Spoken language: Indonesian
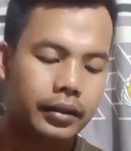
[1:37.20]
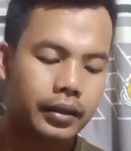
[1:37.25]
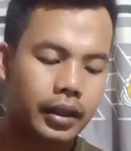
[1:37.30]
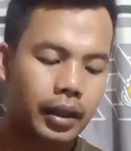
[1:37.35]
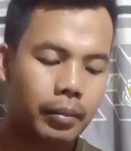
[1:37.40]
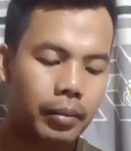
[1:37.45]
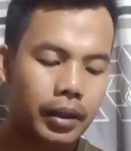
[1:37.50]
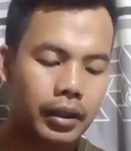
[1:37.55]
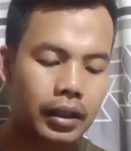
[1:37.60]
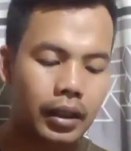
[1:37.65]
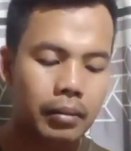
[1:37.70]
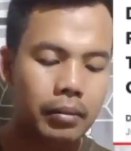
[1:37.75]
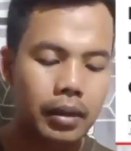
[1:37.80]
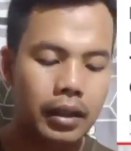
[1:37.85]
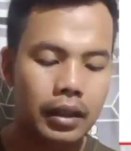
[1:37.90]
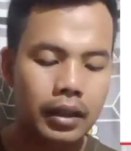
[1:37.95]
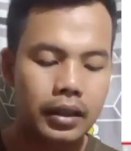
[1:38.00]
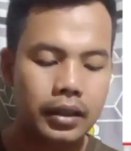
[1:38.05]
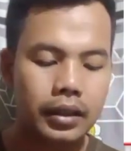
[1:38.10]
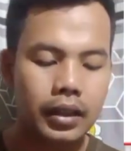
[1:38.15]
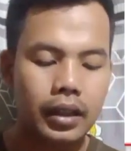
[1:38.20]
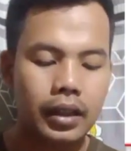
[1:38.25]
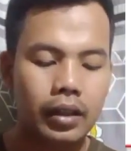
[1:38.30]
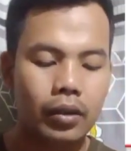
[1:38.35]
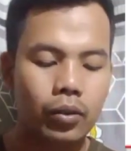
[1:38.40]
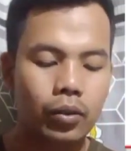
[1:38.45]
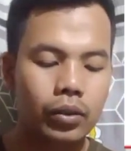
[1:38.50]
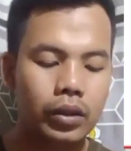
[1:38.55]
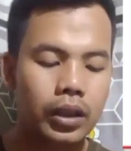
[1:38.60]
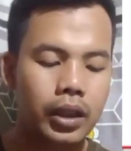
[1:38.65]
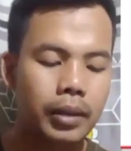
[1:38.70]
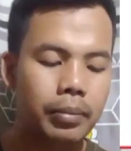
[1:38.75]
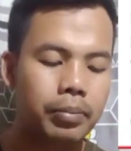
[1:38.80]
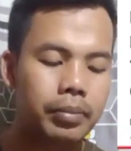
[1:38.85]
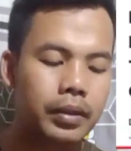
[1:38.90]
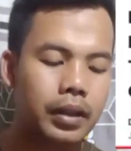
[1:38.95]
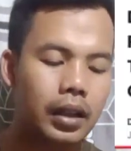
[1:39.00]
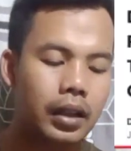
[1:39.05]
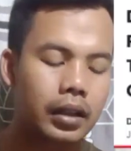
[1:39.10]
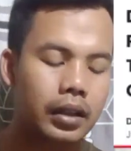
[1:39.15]
Yang pertama saya kutip
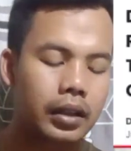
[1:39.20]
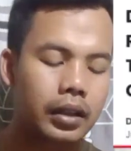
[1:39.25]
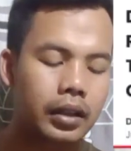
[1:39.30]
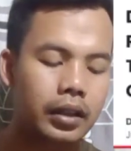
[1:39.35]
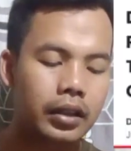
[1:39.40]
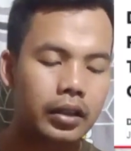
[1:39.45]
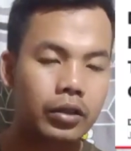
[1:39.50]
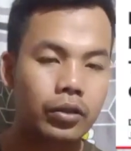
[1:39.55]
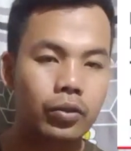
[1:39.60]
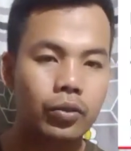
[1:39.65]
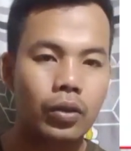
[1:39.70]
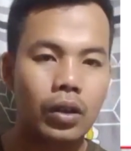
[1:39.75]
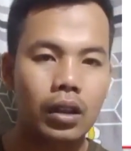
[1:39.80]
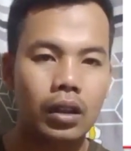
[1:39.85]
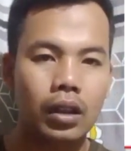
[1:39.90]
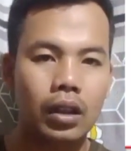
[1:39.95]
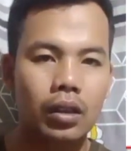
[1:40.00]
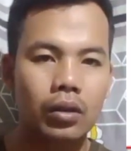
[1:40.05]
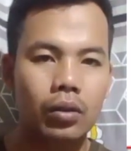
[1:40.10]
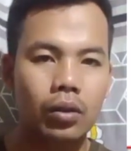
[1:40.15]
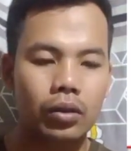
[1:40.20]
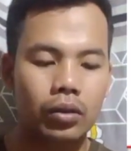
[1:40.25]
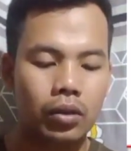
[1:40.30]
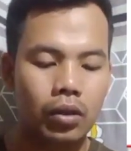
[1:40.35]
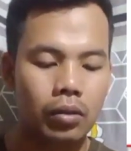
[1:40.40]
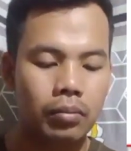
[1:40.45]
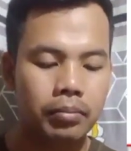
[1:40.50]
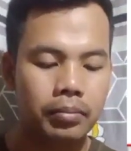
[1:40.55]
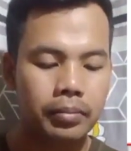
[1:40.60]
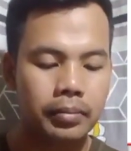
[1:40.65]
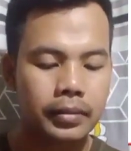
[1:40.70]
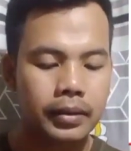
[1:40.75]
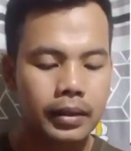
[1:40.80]
dari suara.com.